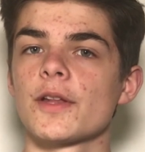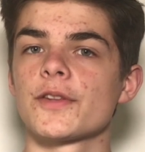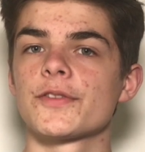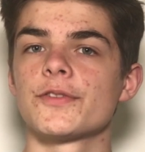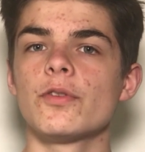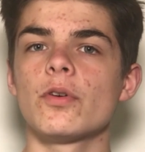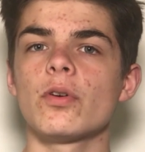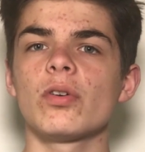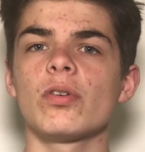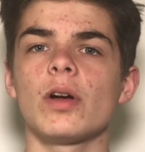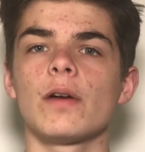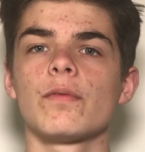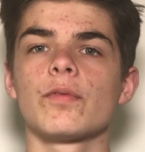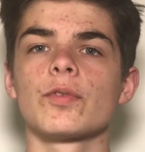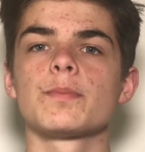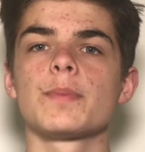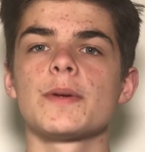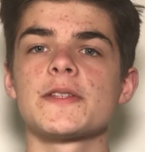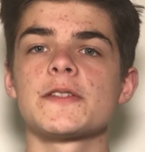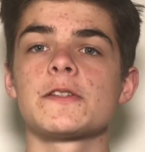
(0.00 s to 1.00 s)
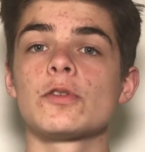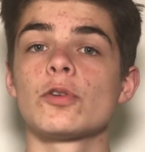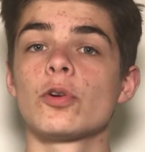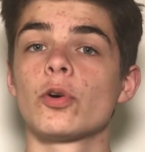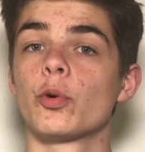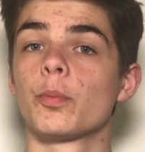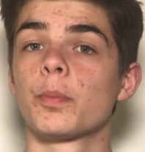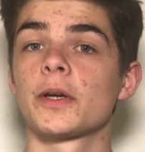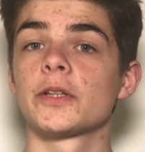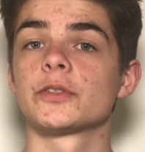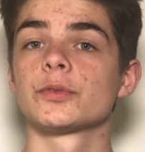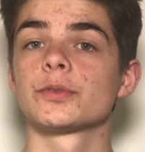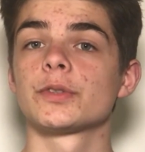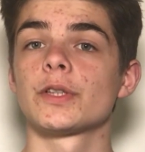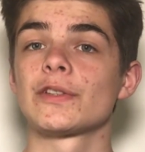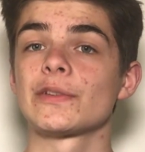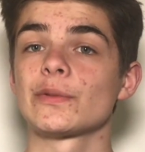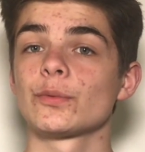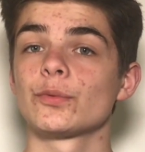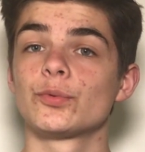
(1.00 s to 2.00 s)
maintenant, avant de passer aux
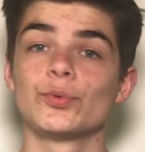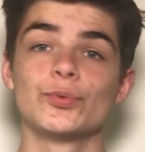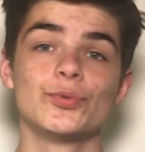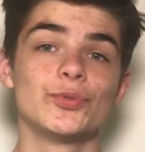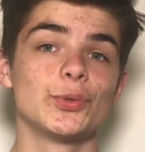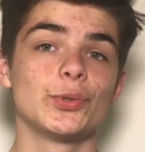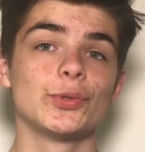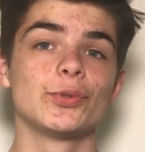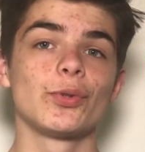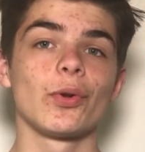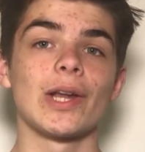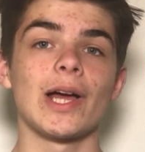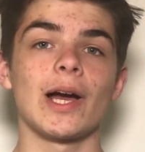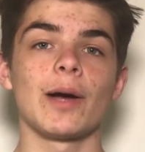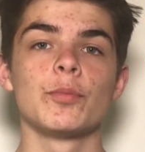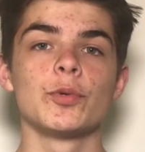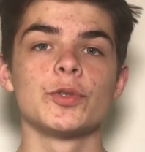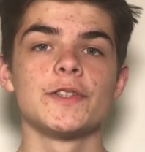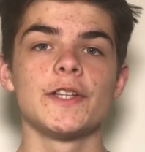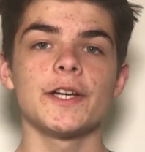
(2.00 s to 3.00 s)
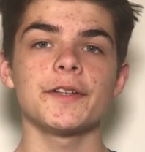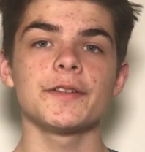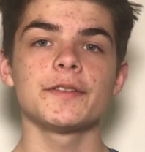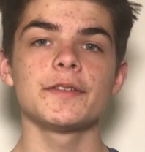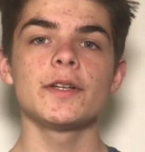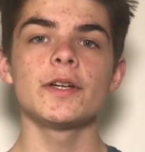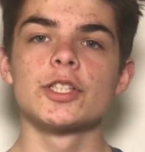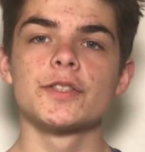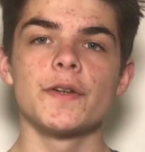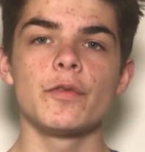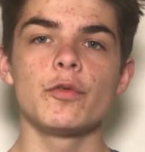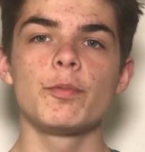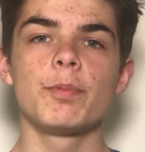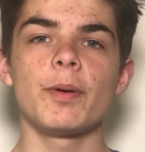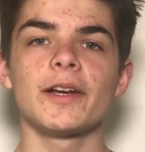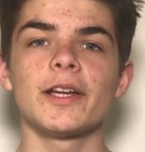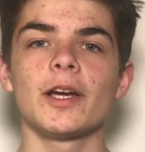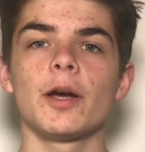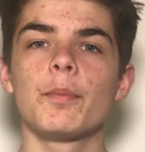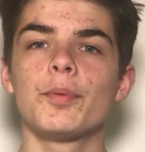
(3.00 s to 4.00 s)
représentations du dieu dans l'art moderne, je vais vous
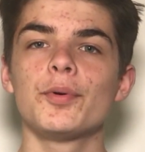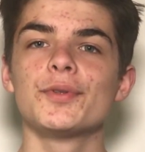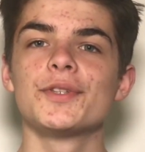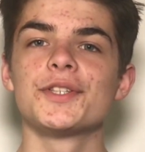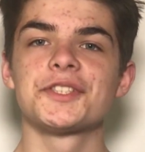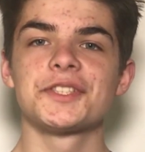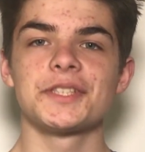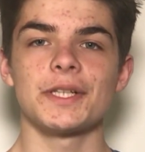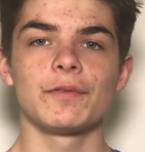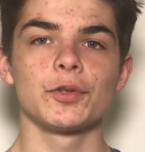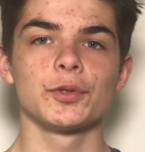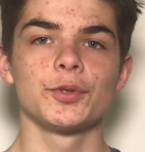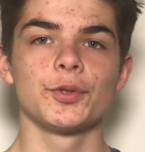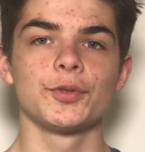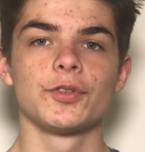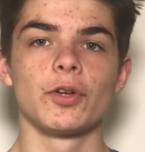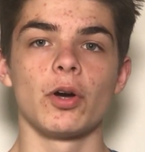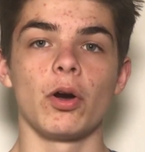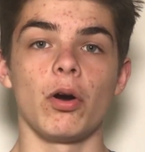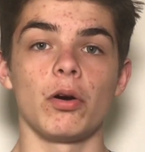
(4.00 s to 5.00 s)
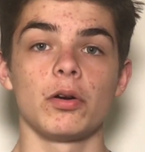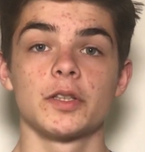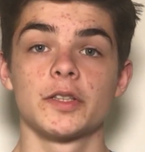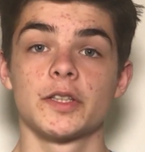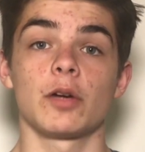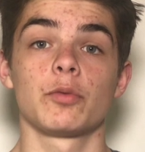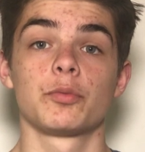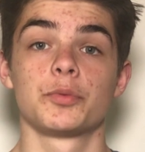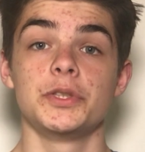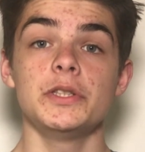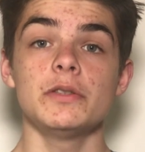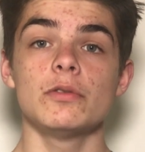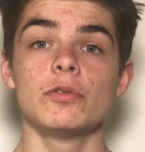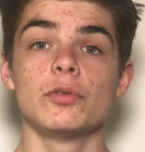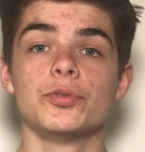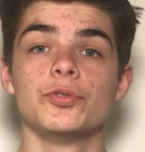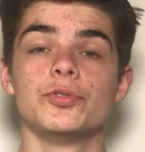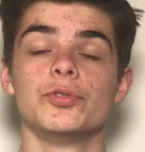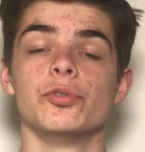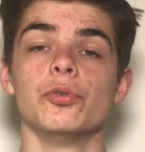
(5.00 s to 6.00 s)
parler un peu des chèvres de Thor, car oui,
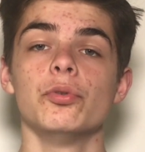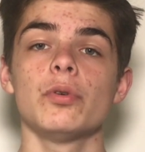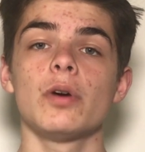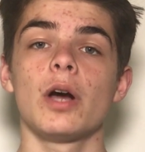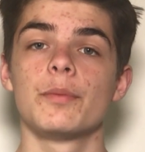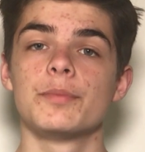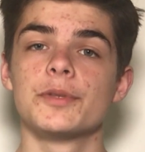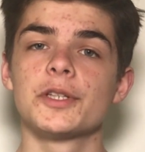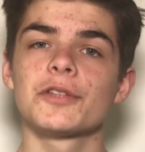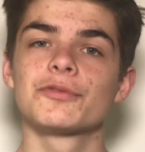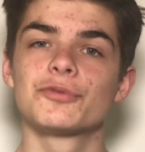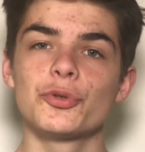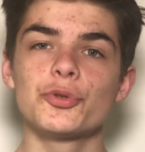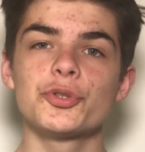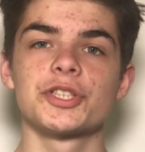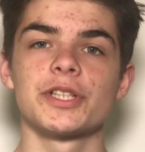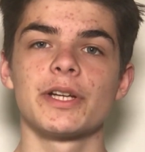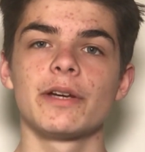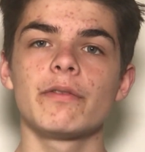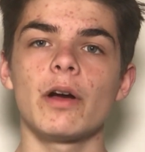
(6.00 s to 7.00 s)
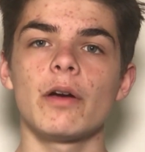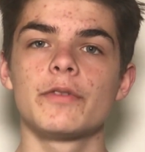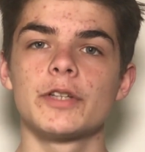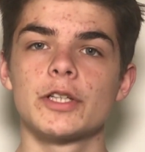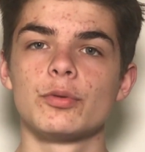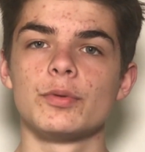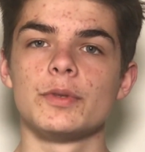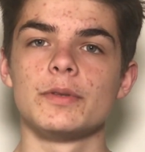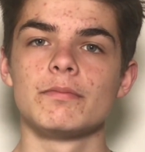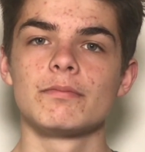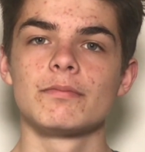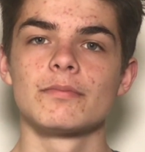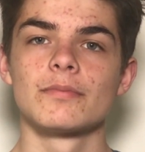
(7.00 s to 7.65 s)
le dieu a bien deux chèvres avec lui.